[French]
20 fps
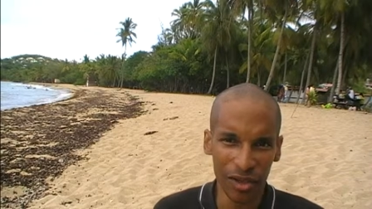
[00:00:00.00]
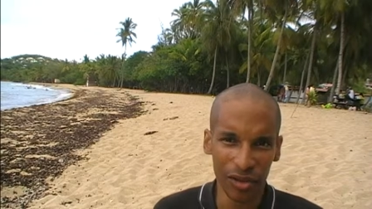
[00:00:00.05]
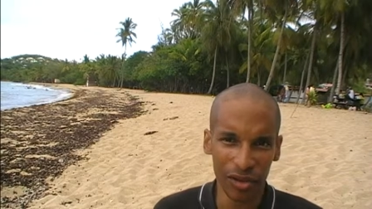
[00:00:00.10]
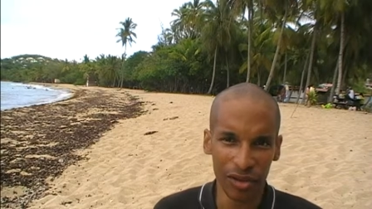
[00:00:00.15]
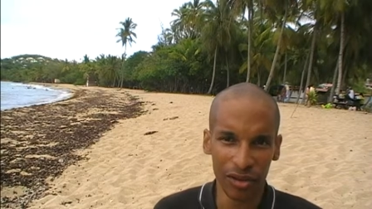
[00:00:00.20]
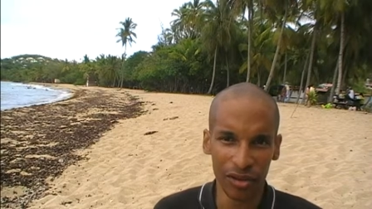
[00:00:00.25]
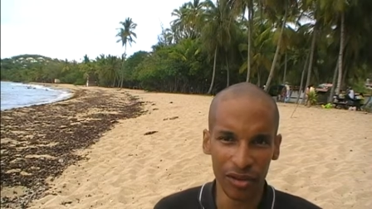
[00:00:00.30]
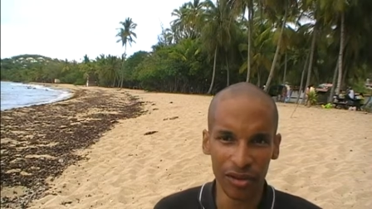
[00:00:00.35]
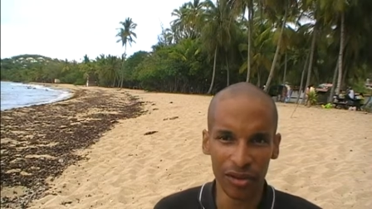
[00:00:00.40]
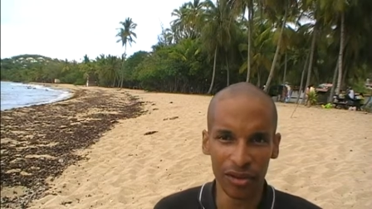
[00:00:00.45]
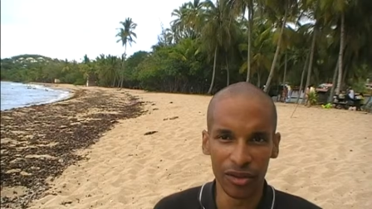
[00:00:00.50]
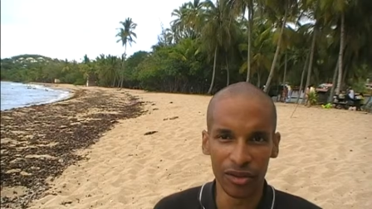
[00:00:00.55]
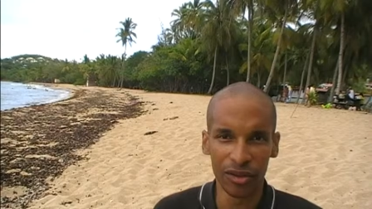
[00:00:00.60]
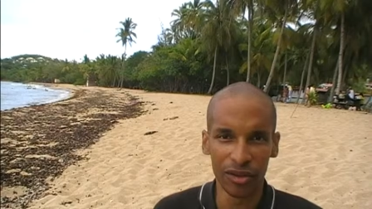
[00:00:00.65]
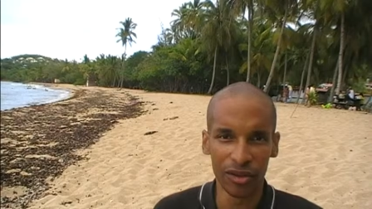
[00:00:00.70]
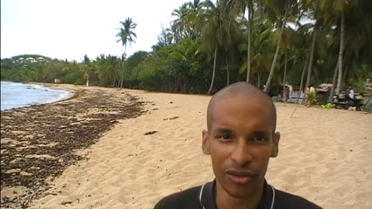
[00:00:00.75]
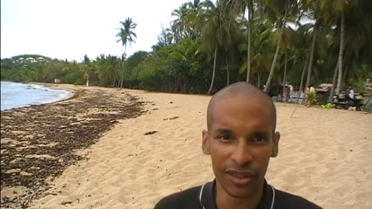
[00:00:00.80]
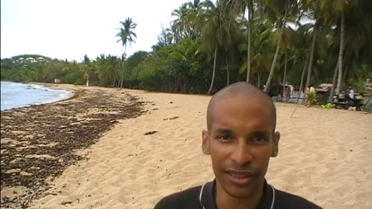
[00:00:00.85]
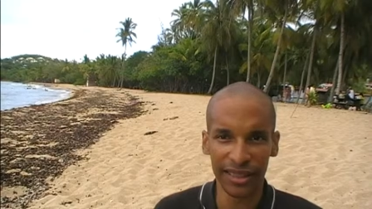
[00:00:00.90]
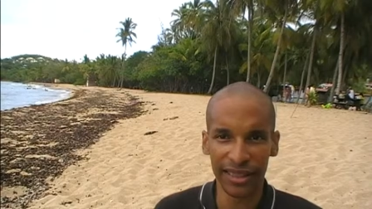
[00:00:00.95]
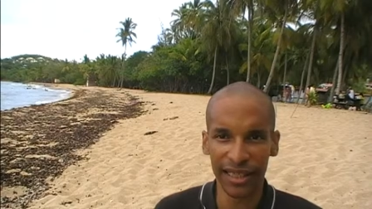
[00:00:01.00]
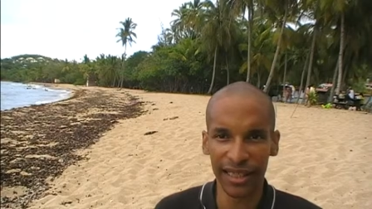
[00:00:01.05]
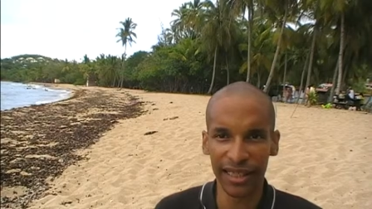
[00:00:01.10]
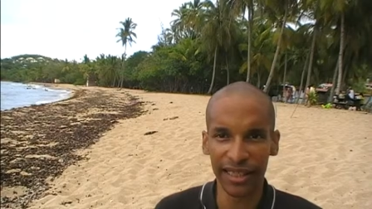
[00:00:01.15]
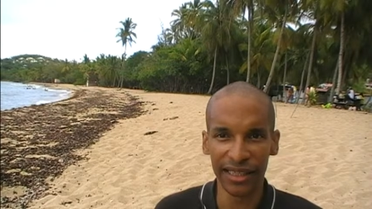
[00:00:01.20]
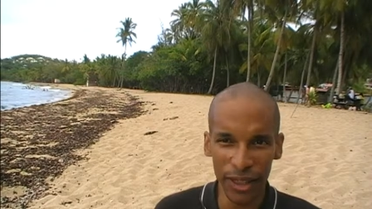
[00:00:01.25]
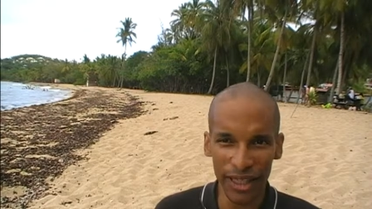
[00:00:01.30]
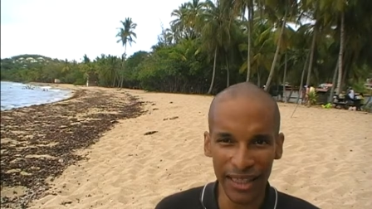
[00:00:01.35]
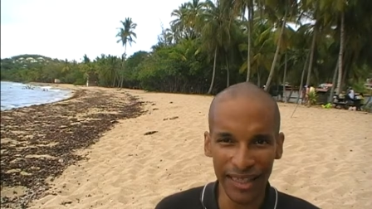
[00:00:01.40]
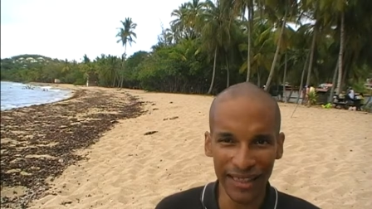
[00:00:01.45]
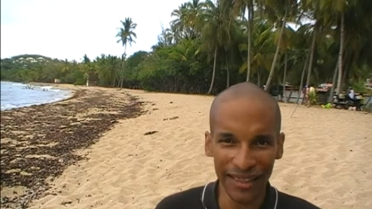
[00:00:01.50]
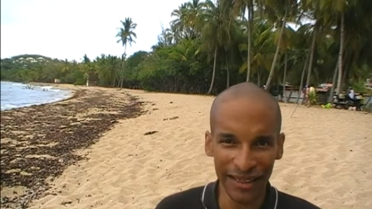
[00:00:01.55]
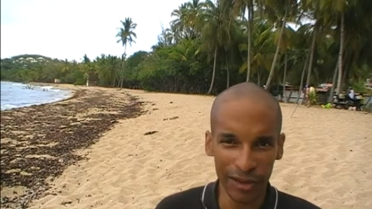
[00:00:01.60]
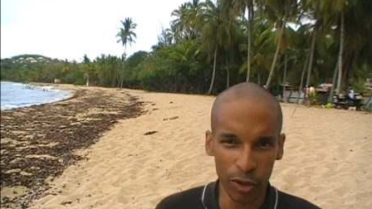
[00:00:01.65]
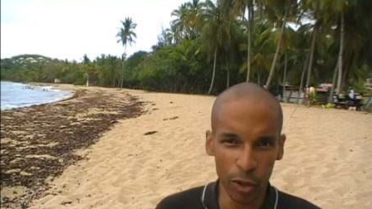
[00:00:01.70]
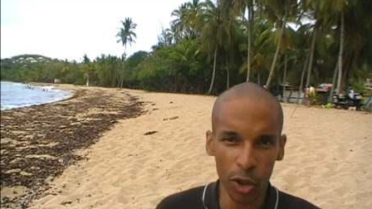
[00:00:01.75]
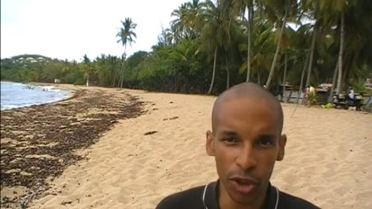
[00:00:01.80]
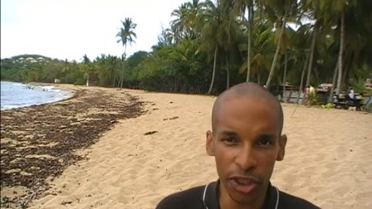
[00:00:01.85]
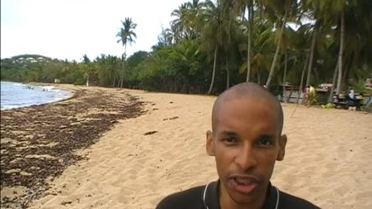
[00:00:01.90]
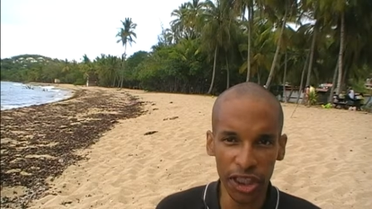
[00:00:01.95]
euh, celle qui
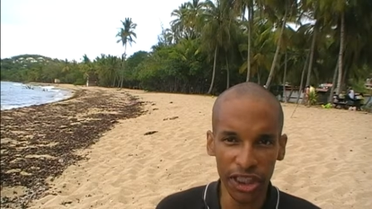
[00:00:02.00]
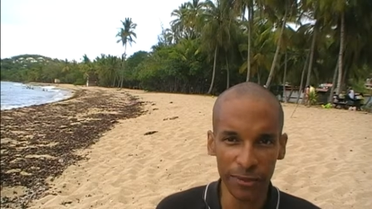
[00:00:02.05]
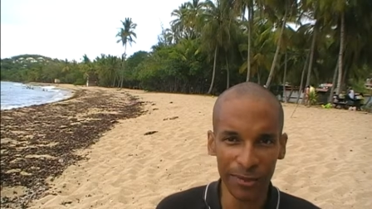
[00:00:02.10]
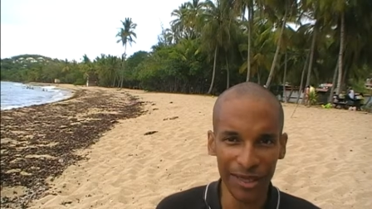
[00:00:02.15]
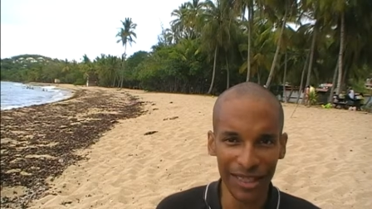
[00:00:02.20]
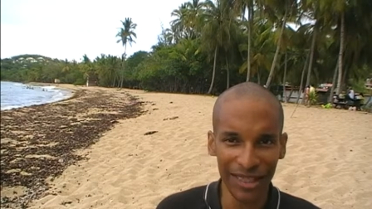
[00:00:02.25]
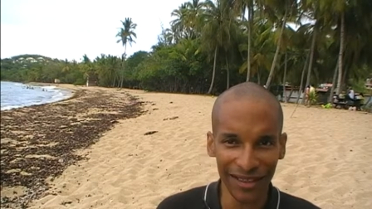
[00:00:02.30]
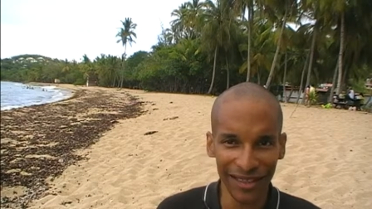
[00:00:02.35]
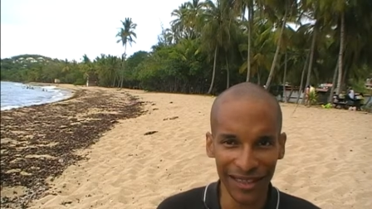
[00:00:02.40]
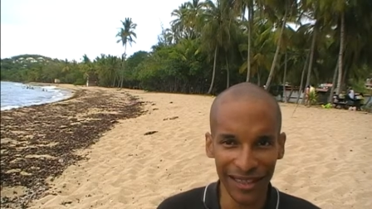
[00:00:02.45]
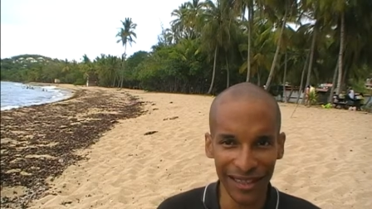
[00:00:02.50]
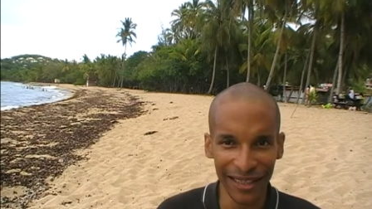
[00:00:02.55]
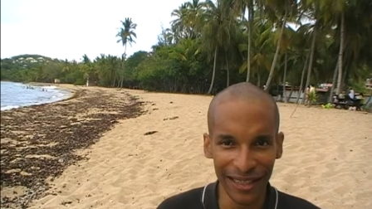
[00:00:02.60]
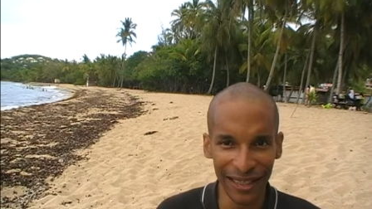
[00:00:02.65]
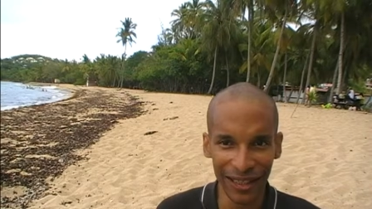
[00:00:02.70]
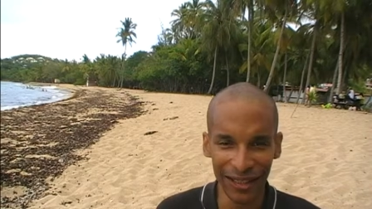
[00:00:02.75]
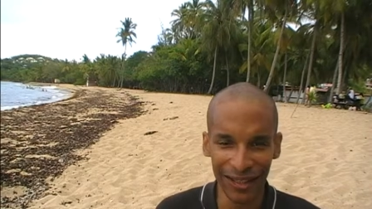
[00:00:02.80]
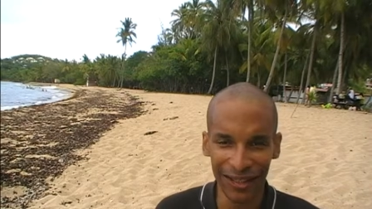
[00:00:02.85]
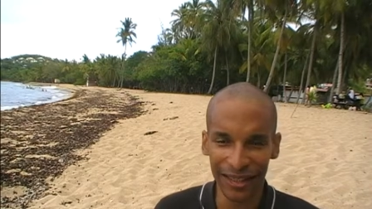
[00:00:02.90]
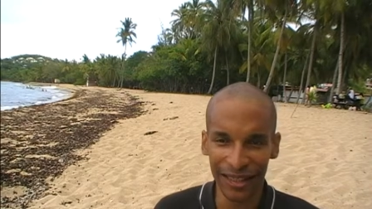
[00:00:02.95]
corrige mes articles,